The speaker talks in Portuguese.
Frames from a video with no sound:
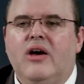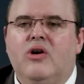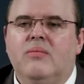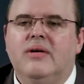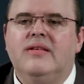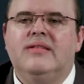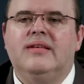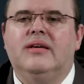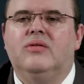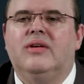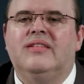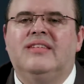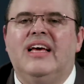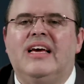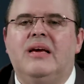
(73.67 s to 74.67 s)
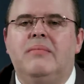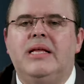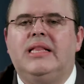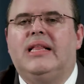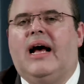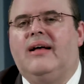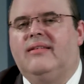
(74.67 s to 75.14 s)
começando a
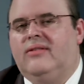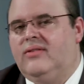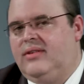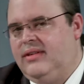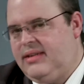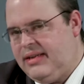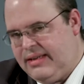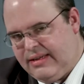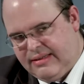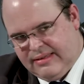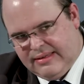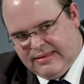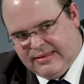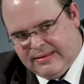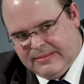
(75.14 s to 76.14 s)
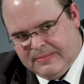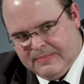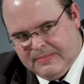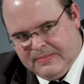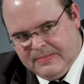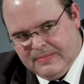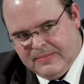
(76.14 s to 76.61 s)
segmentar seus interesses
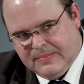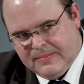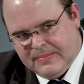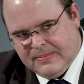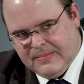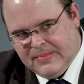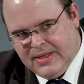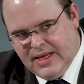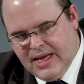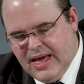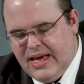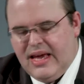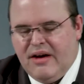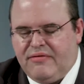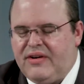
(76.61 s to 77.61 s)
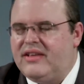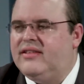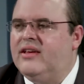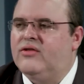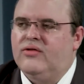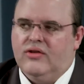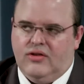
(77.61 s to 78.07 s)
e a
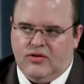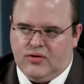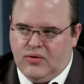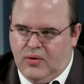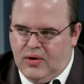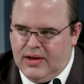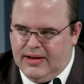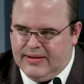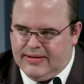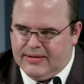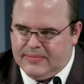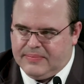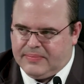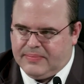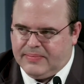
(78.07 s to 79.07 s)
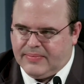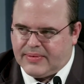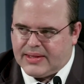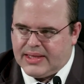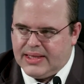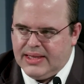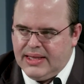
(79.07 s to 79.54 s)
fazer suas escolhas.
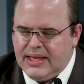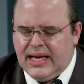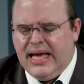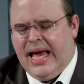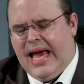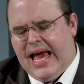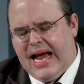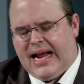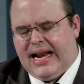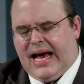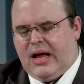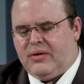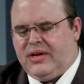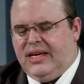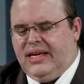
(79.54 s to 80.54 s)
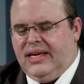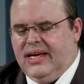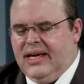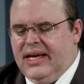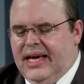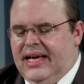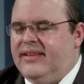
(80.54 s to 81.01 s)
É claro que
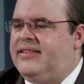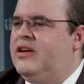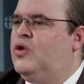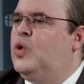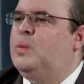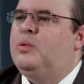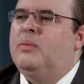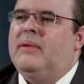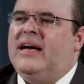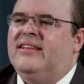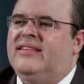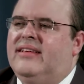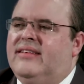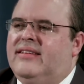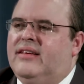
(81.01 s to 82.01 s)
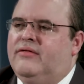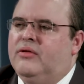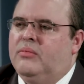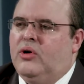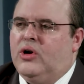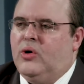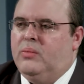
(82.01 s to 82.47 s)
esse grupo mais sensível,
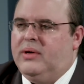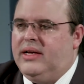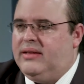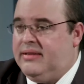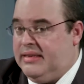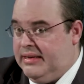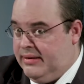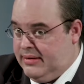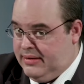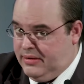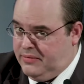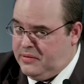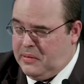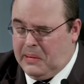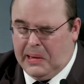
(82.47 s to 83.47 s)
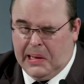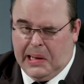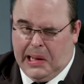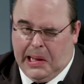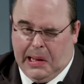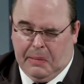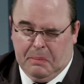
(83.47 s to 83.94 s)
moralmente sensível,
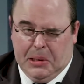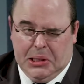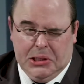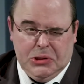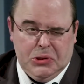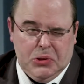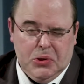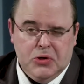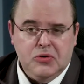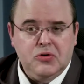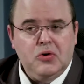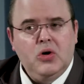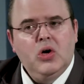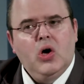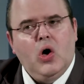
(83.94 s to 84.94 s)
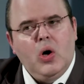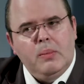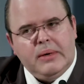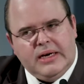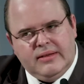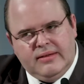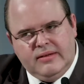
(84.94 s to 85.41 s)
melindroso ou
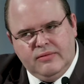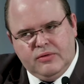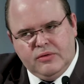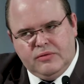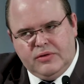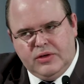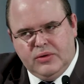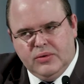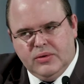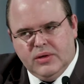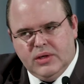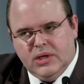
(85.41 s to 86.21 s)
mais desenvolvido?